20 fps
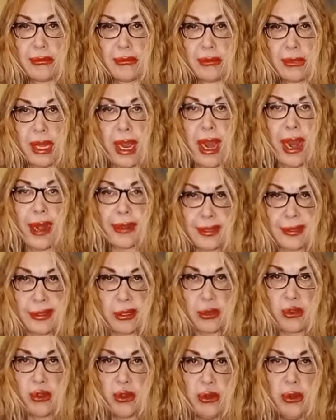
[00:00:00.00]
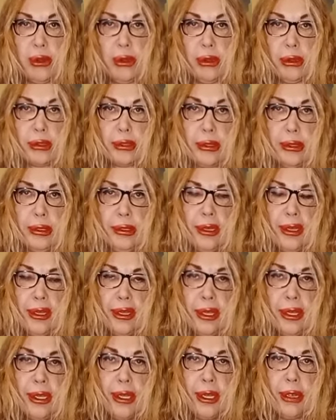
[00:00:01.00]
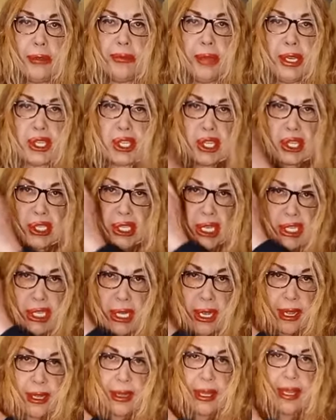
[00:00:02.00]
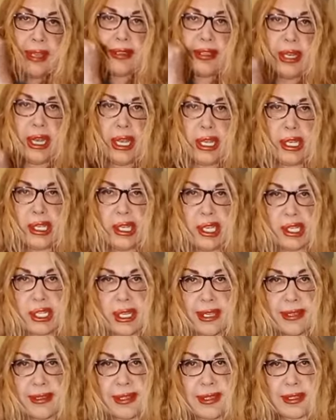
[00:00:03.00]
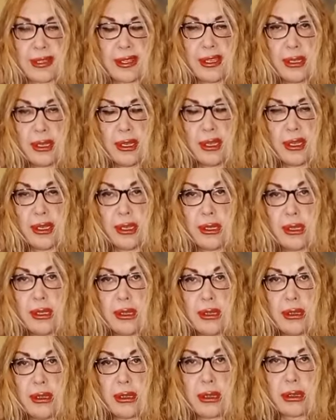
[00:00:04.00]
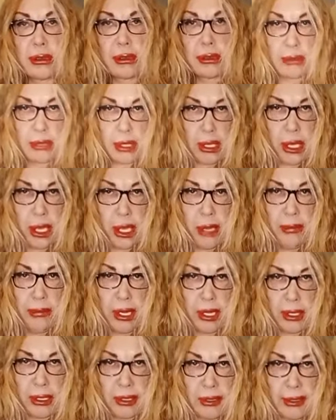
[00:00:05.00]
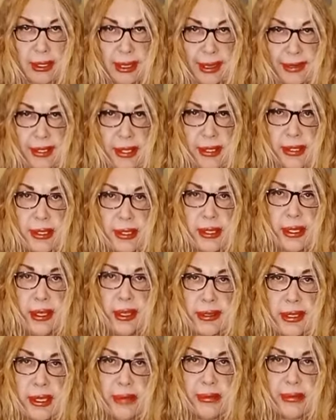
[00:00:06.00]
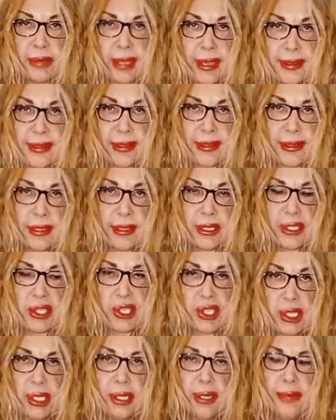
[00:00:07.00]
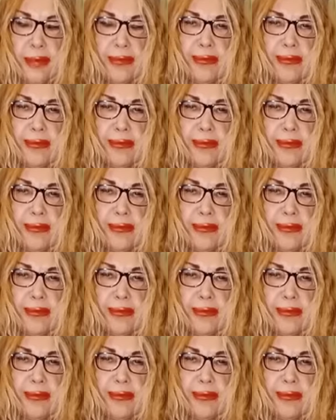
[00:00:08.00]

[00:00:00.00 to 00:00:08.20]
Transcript: Ertesi günü oldu. Beşiktaş Adliyesi'ne gideceğiz. Kimlik tahsisi, isim tahsisi için.